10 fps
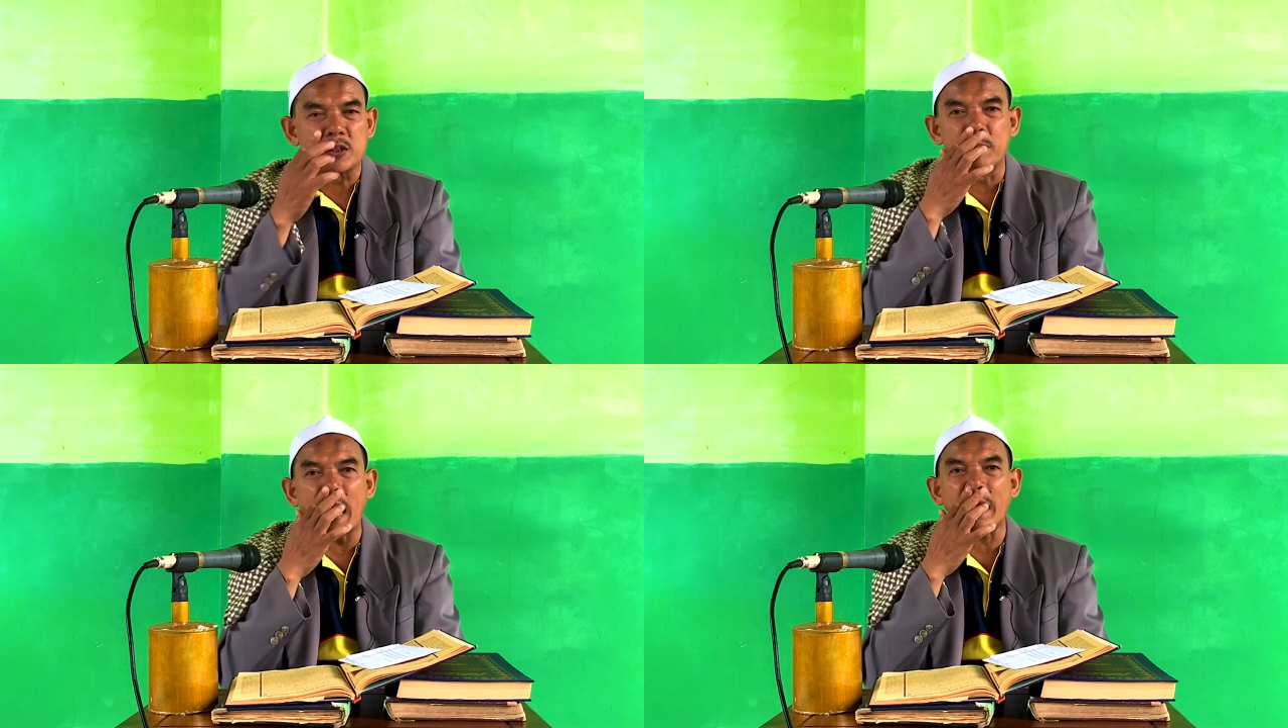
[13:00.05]

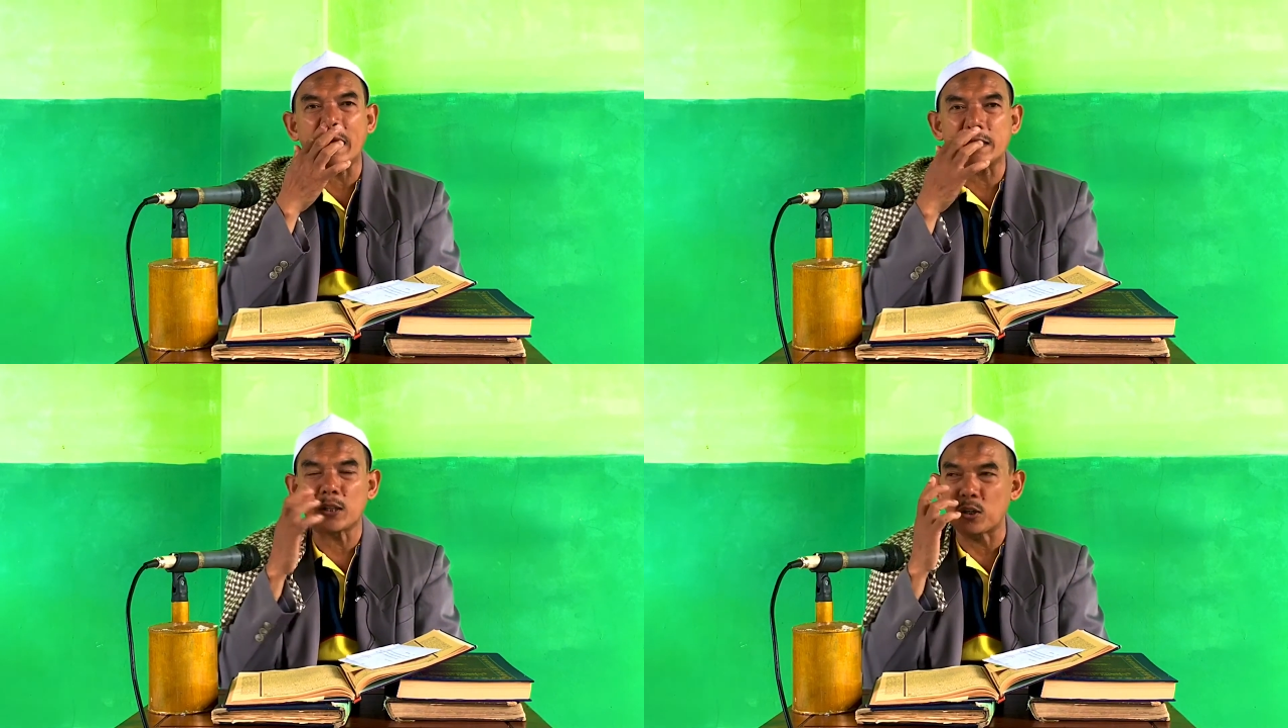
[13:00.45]

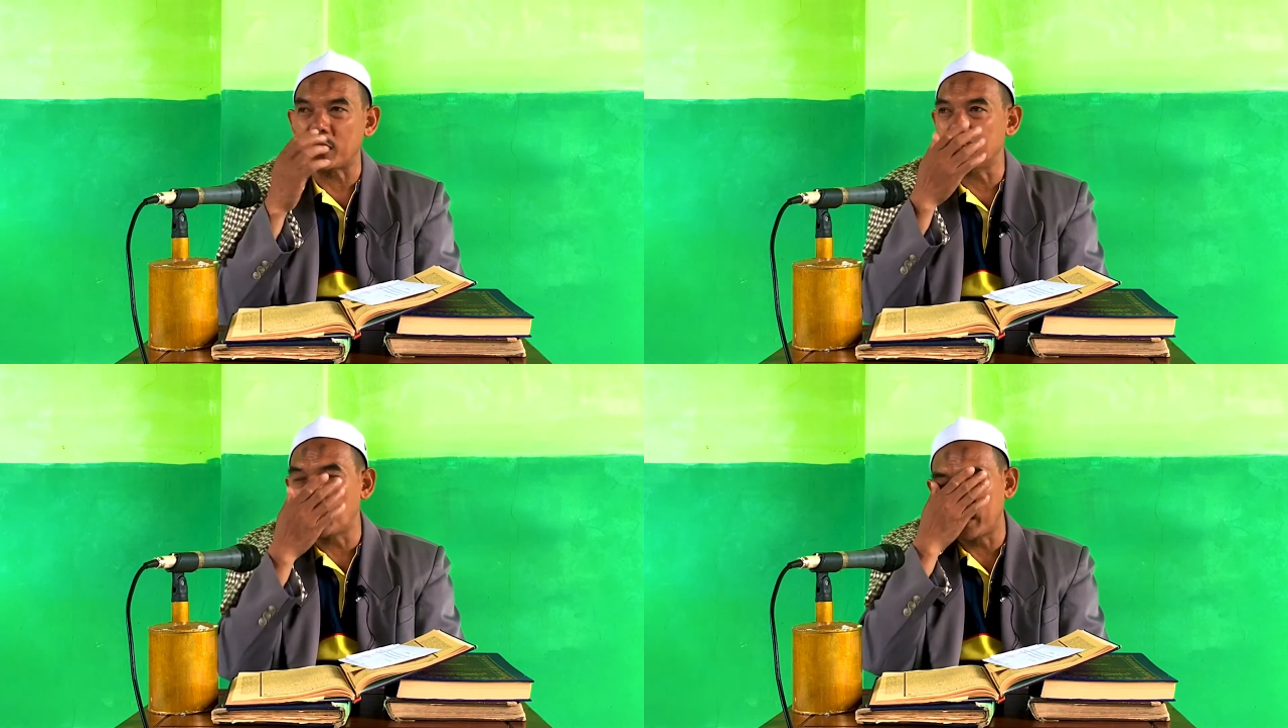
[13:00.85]
ijmalan
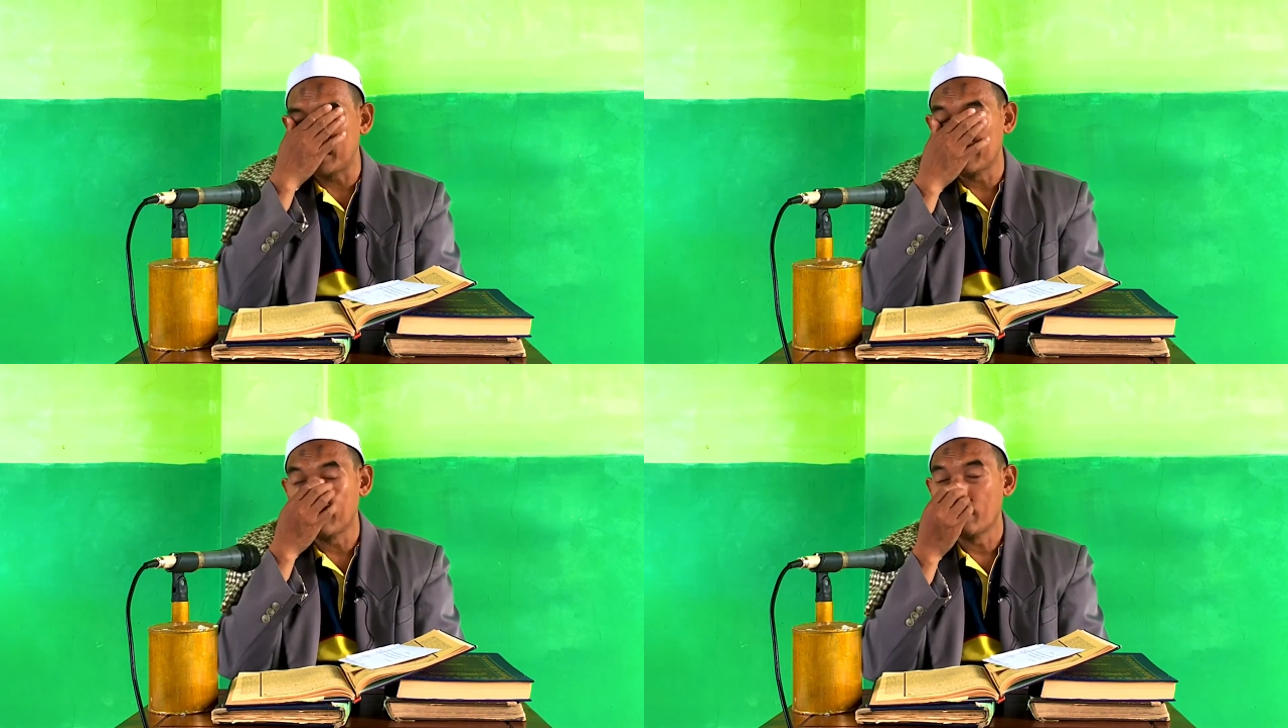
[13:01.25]
seorang ning
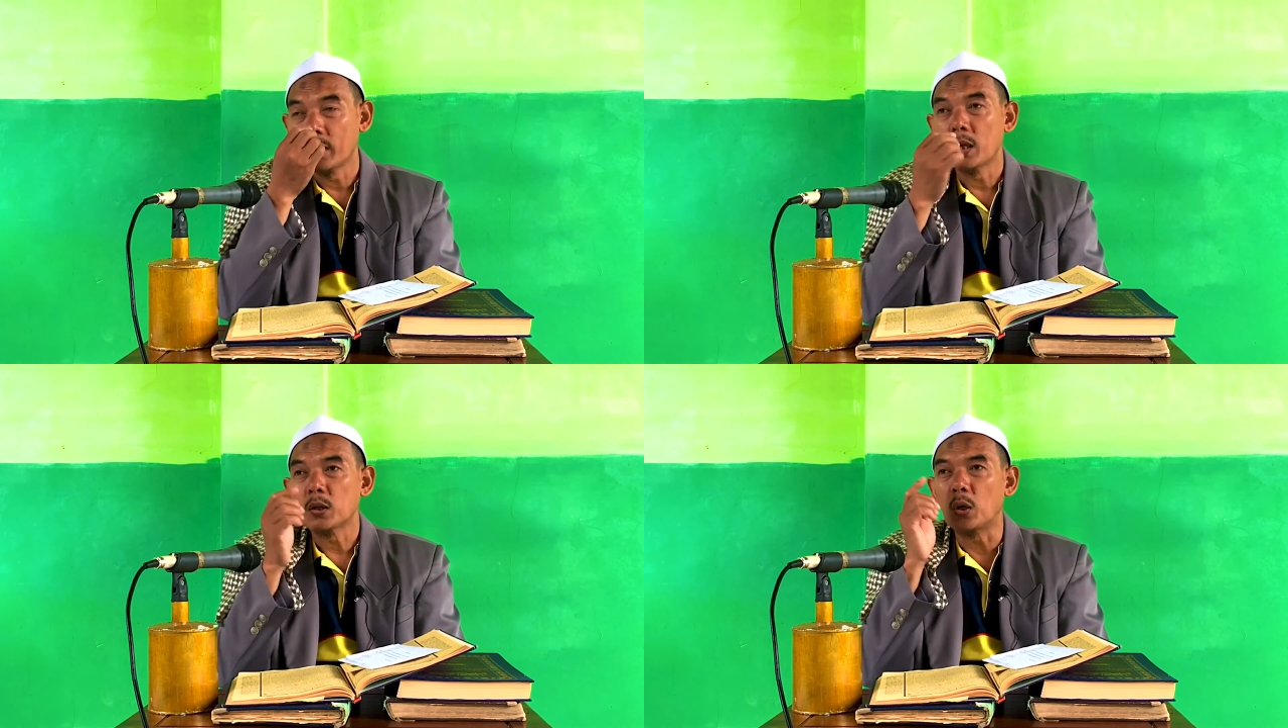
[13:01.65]
muin.
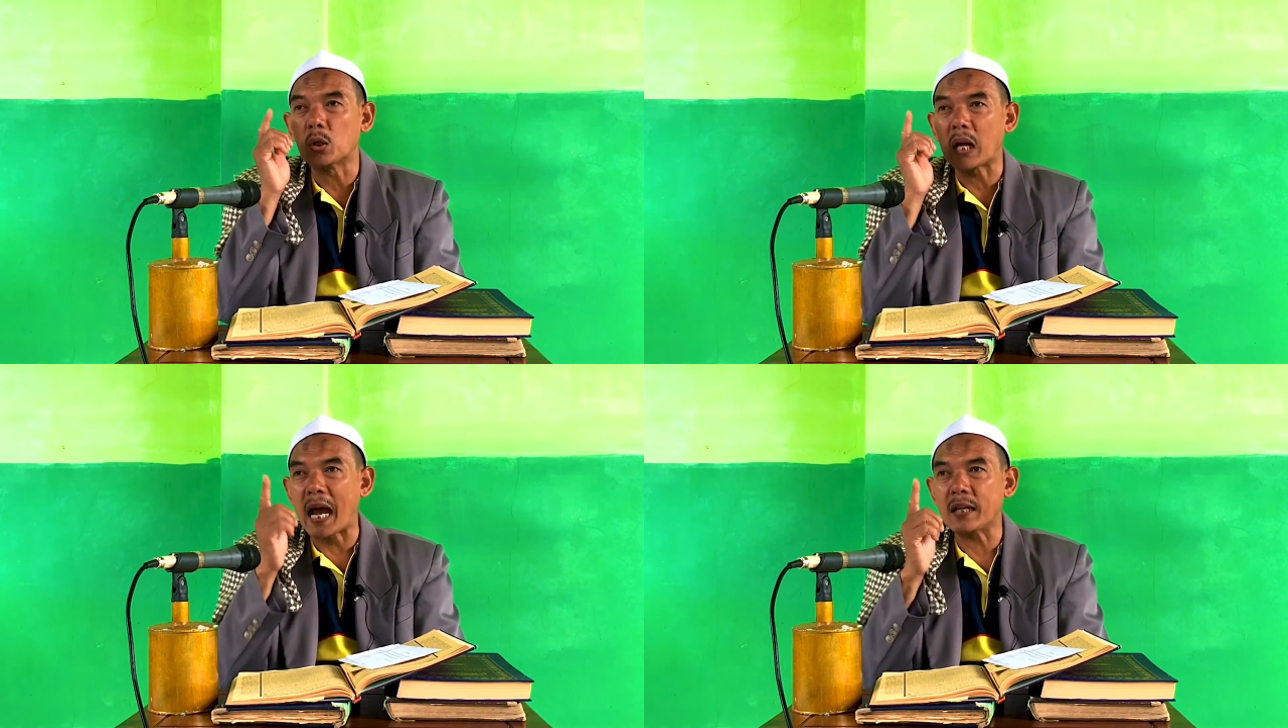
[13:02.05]

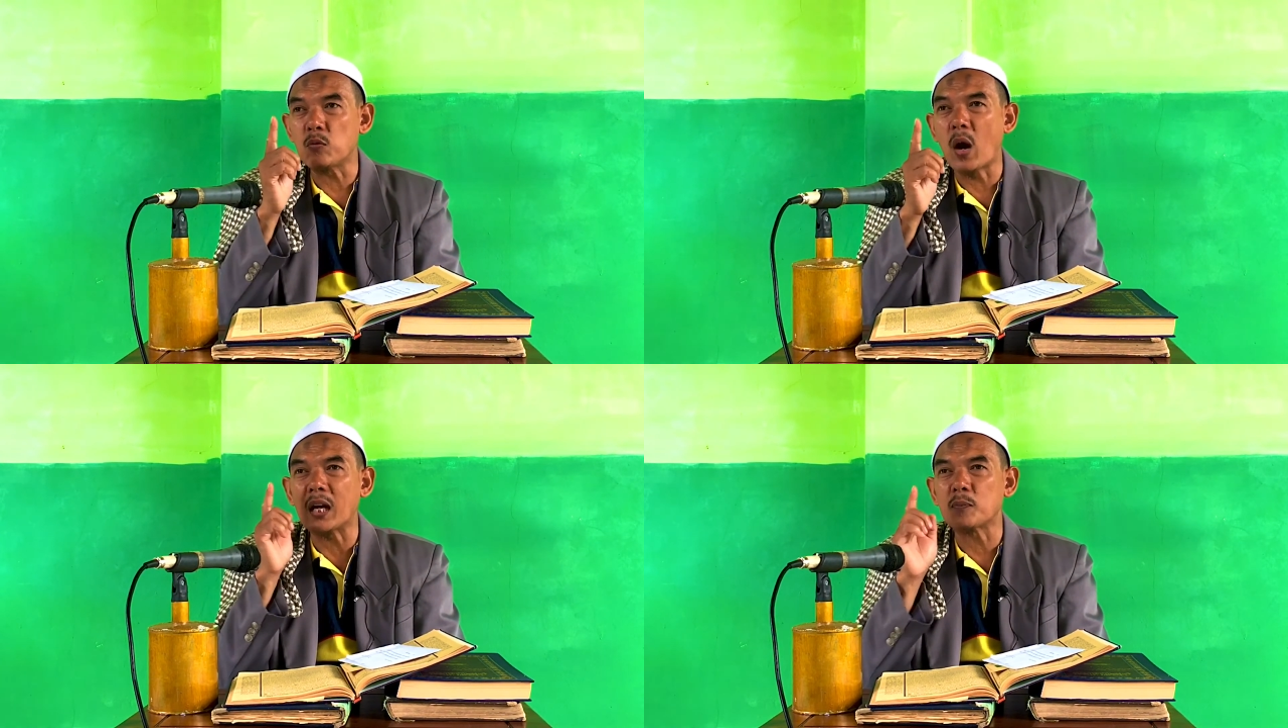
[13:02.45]

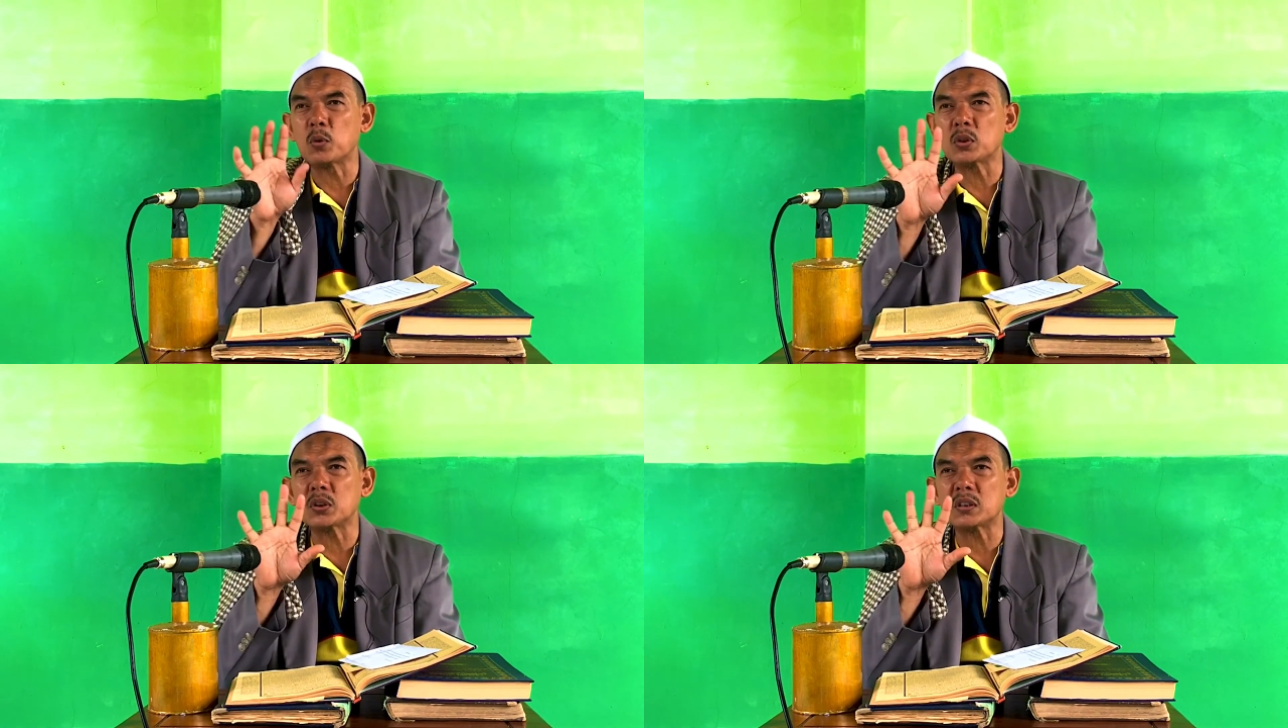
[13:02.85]
Quran
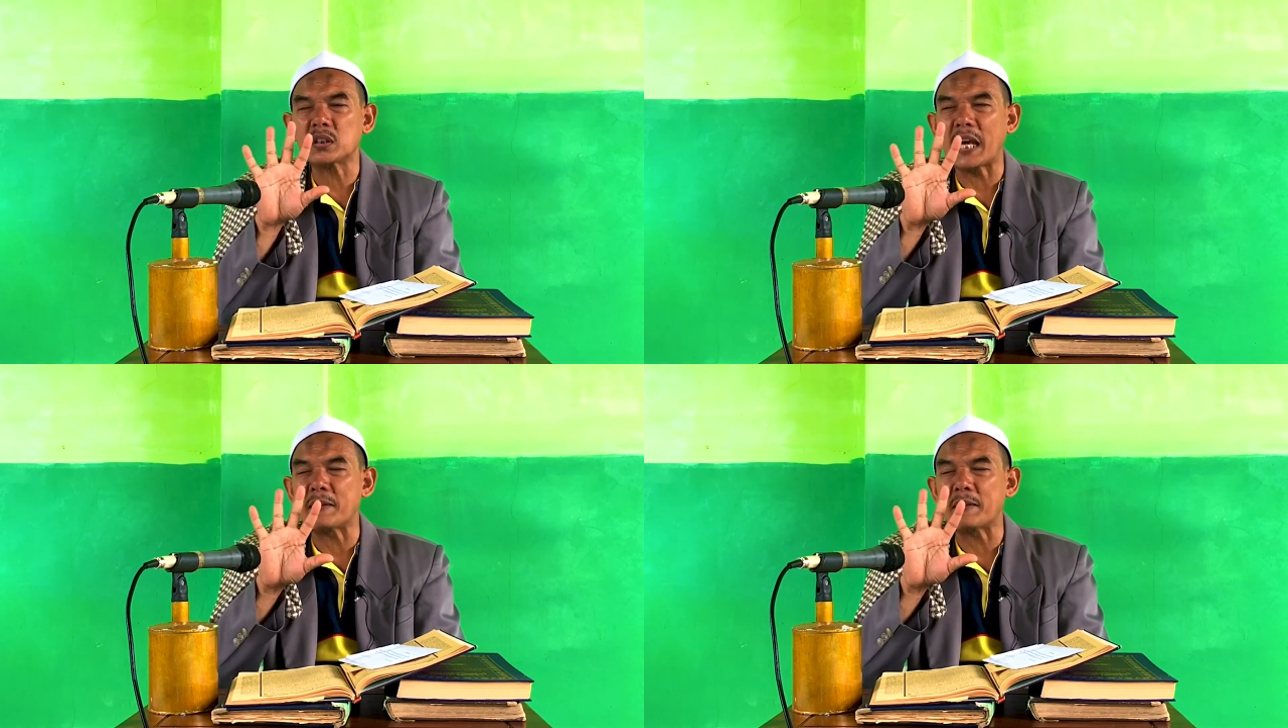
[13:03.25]
walaupun